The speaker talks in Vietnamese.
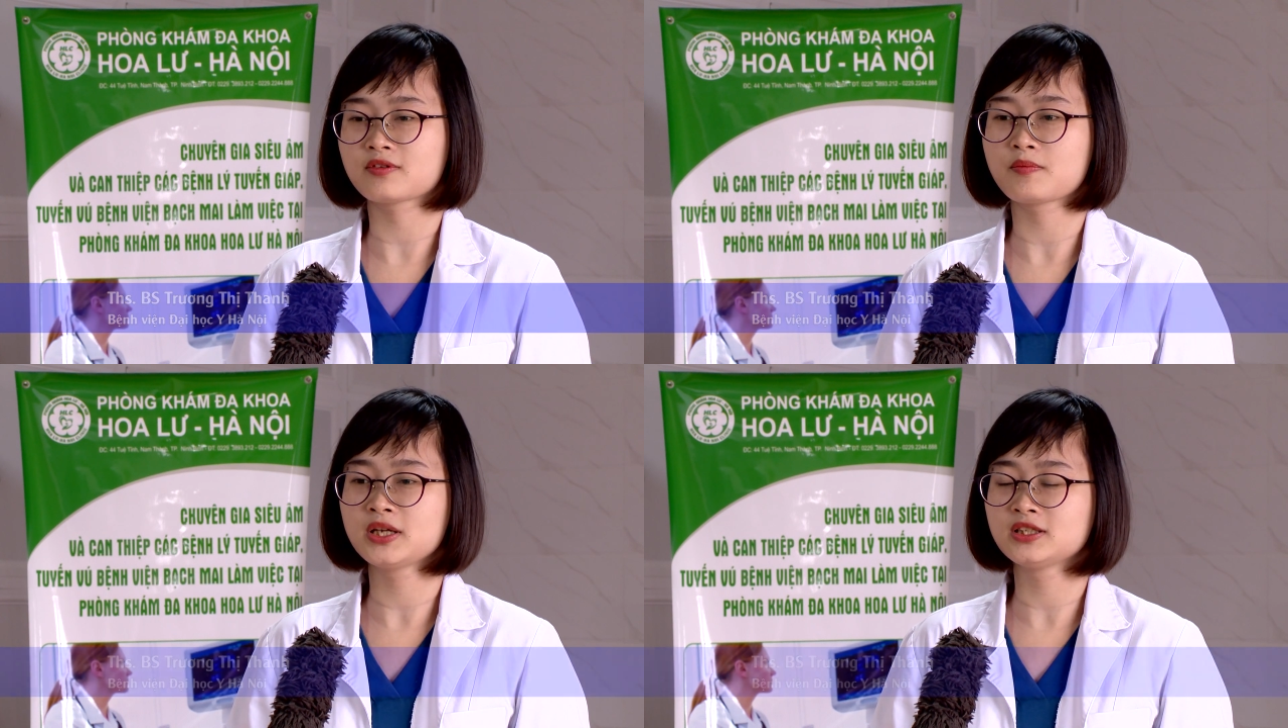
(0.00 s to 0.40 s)

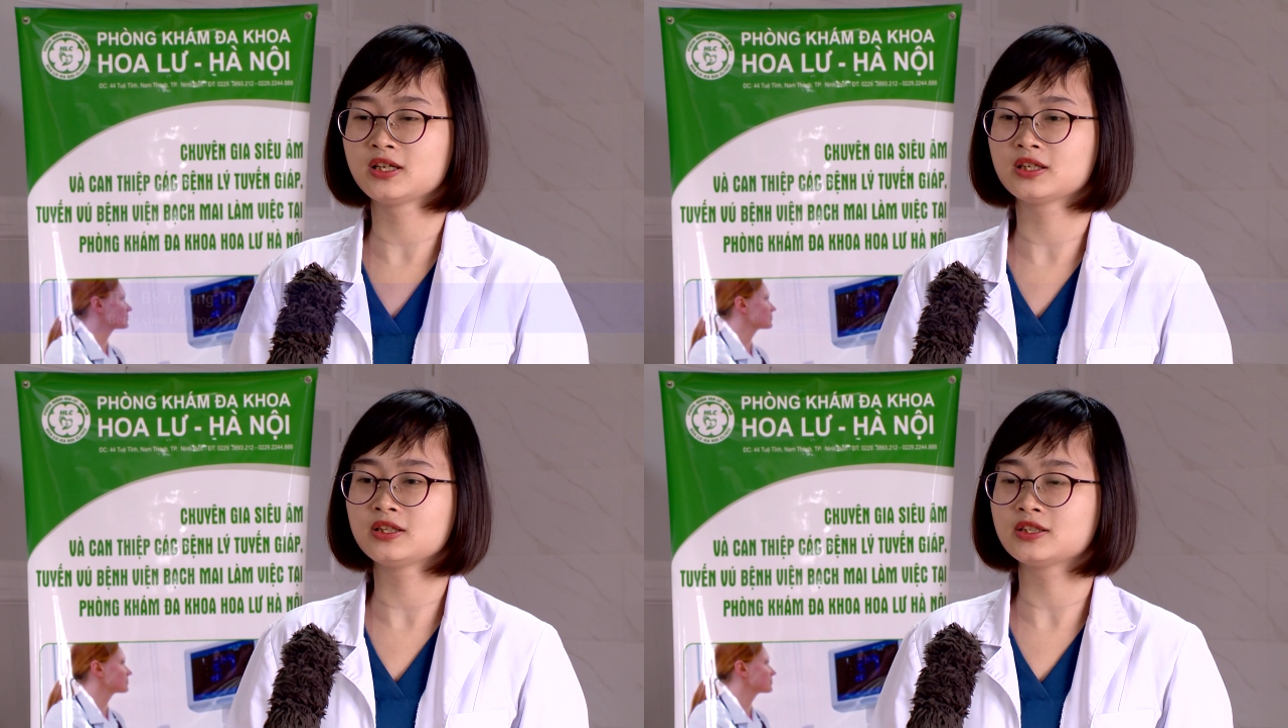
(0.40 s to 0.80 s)
Và bây
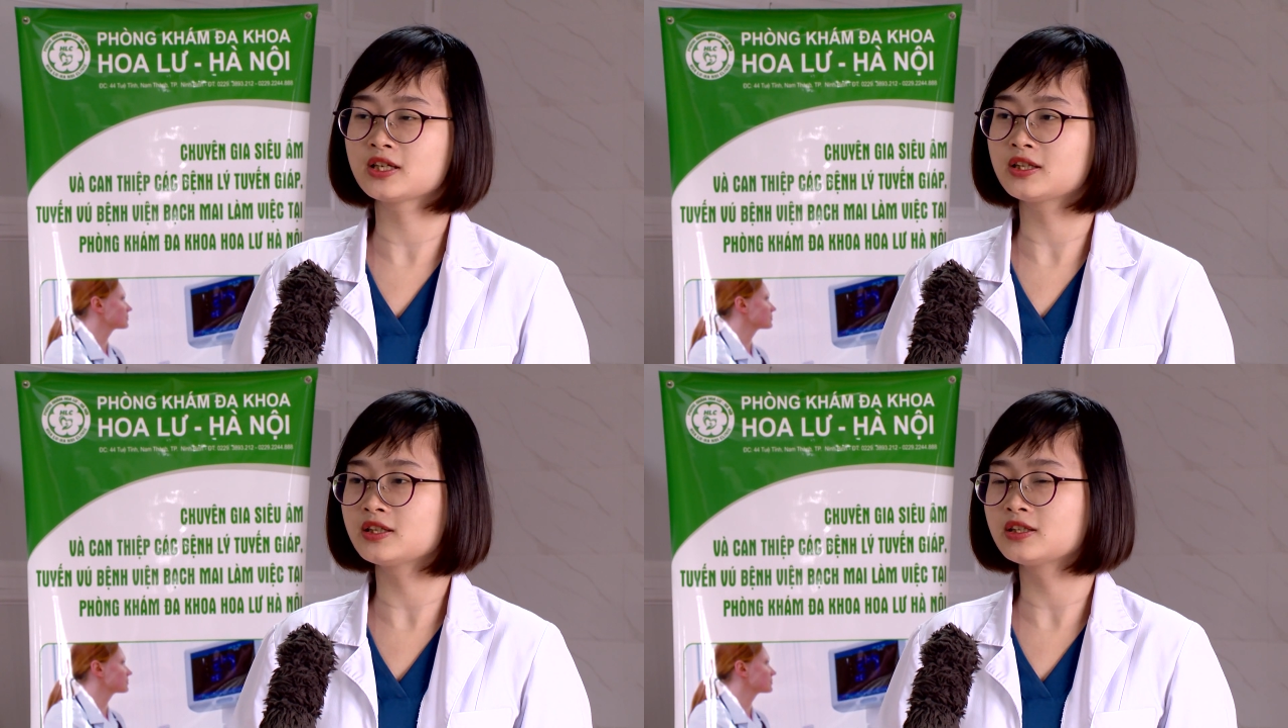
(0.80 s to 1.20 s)
giờ thì
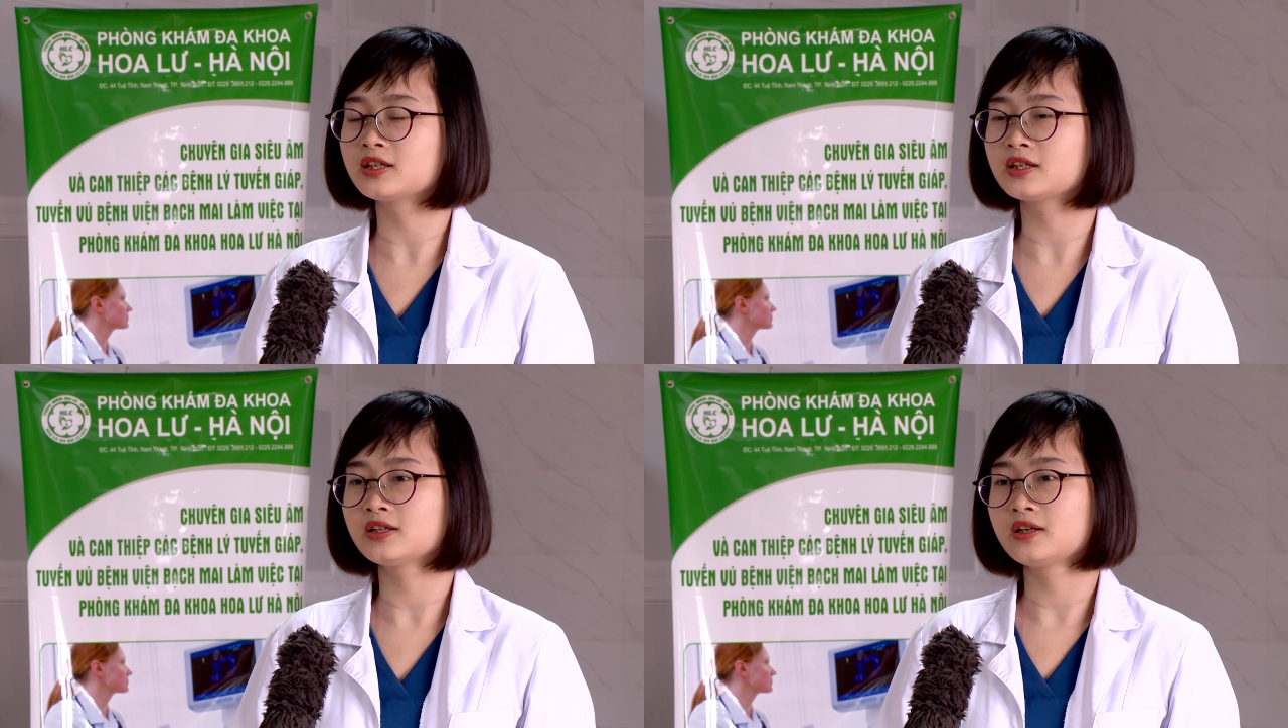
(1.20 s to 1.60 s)
trên thế
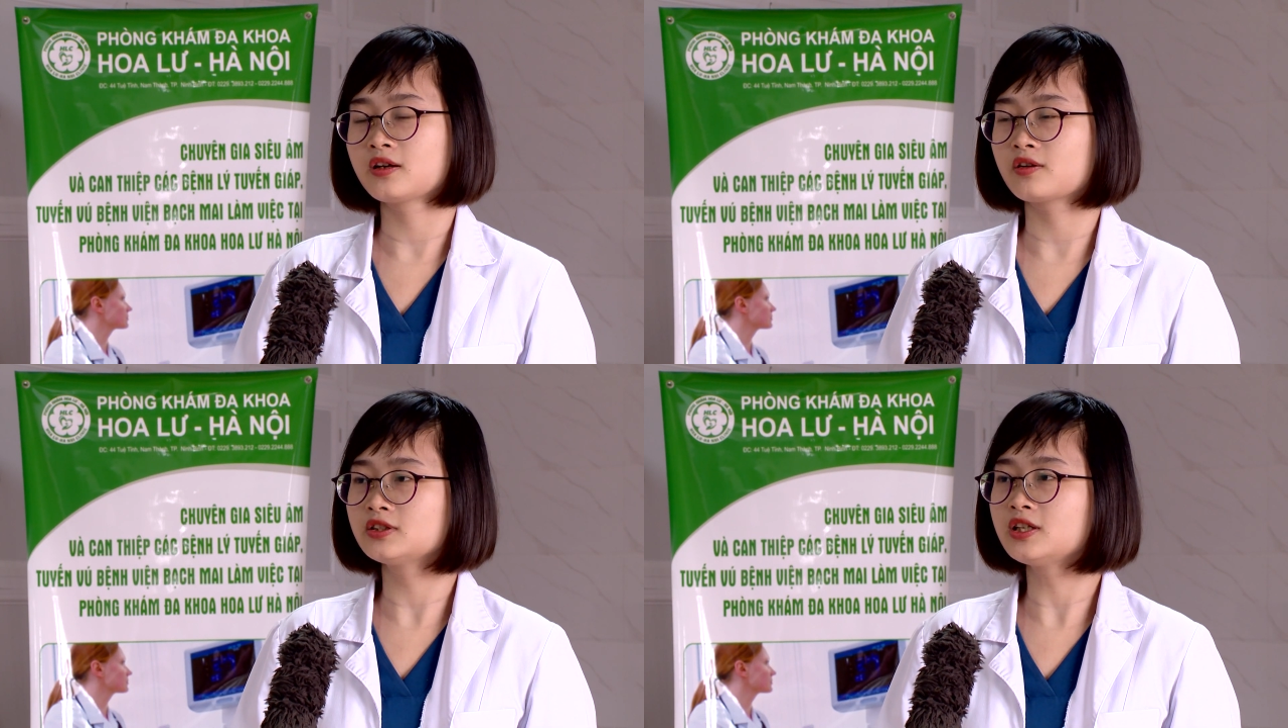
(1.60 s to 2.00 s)
giới
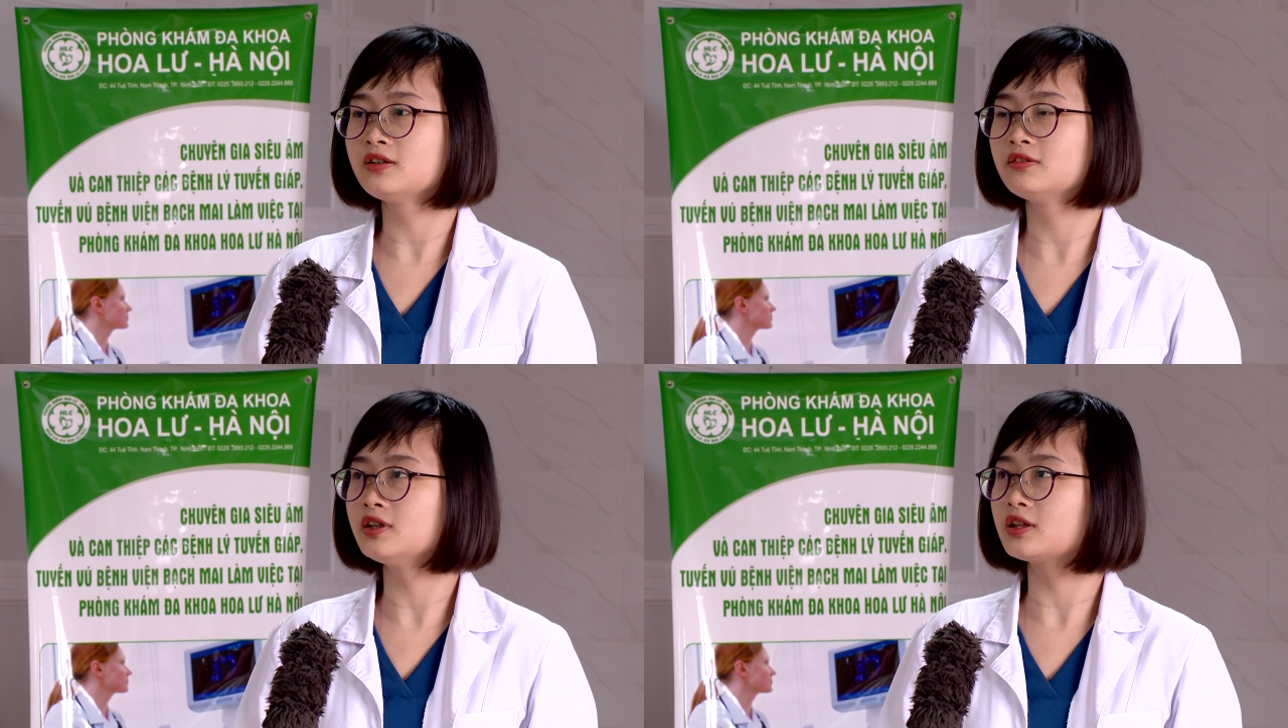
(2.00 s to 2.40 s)
có rất
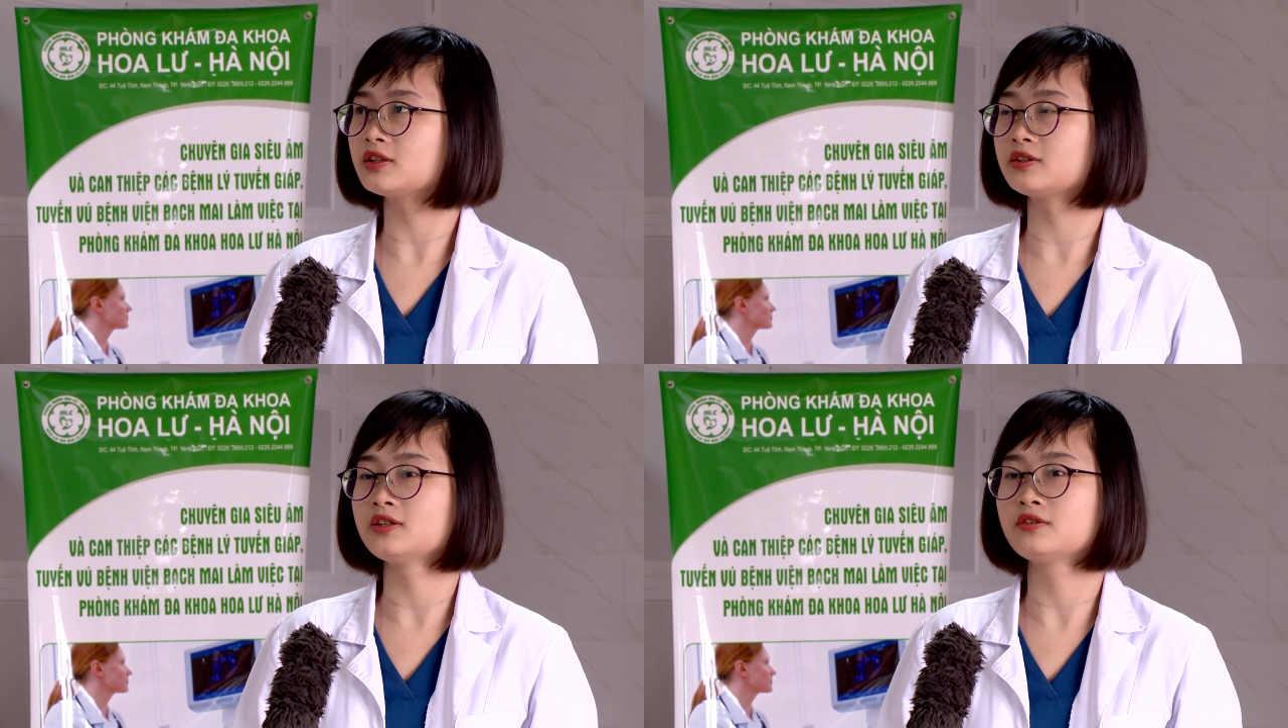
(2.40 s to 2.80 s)
nhiều nước
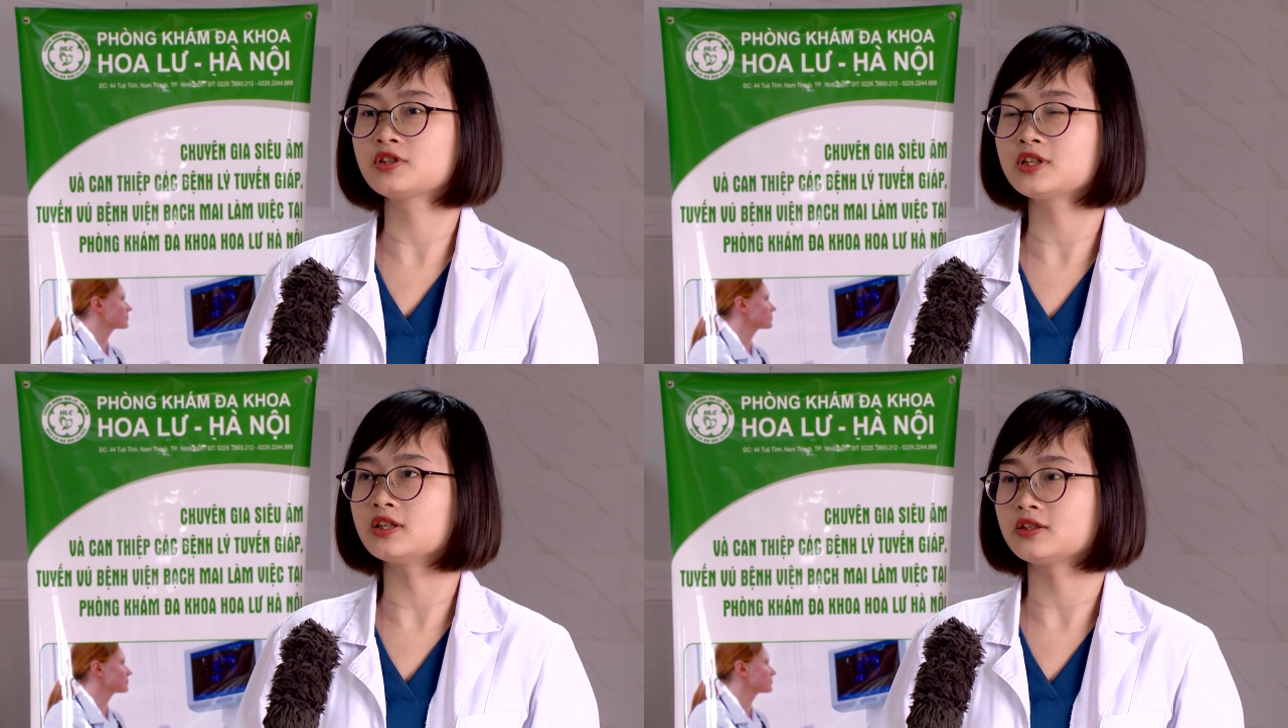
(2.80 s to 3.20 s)
điều
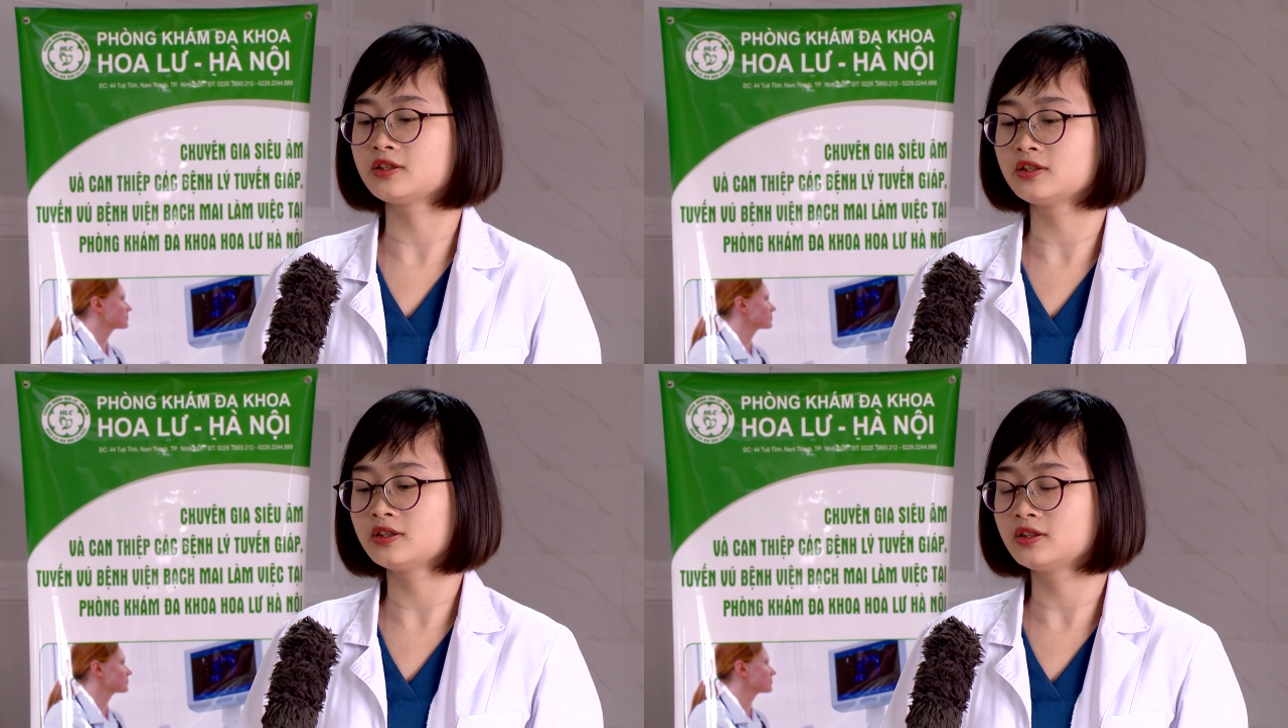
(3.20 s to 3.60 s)
trị
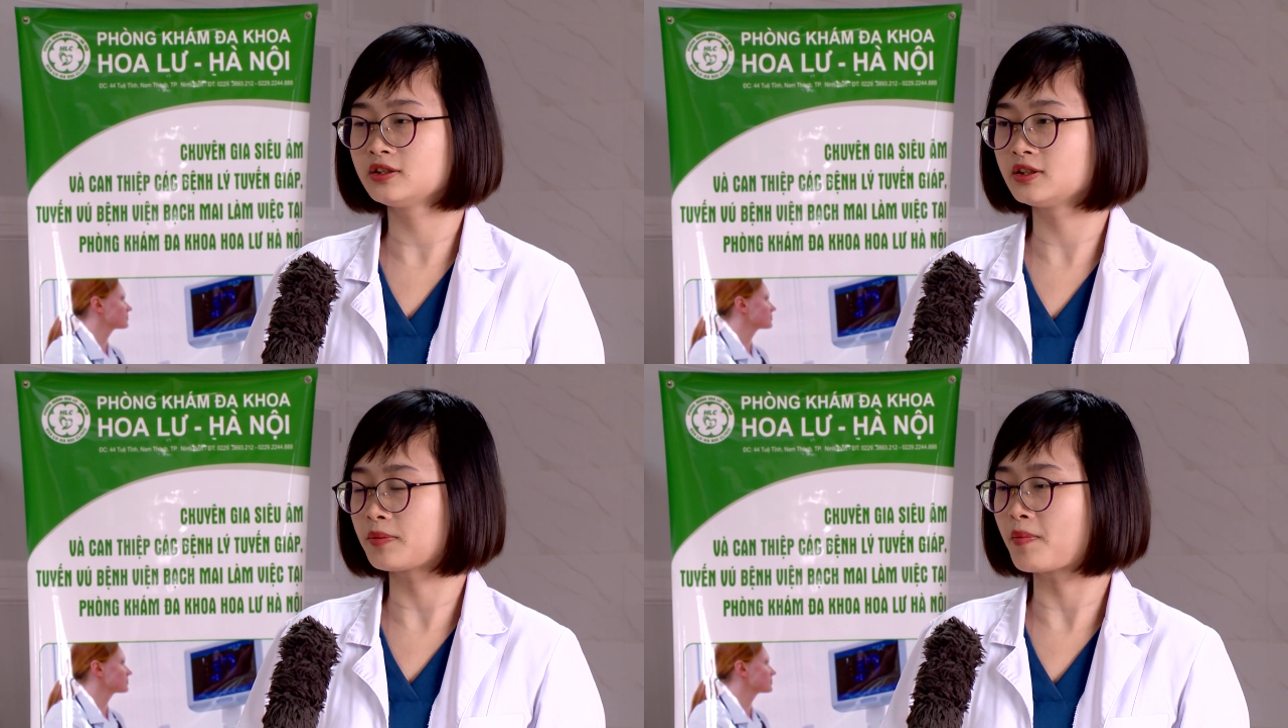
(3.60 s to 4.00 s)
như Nhật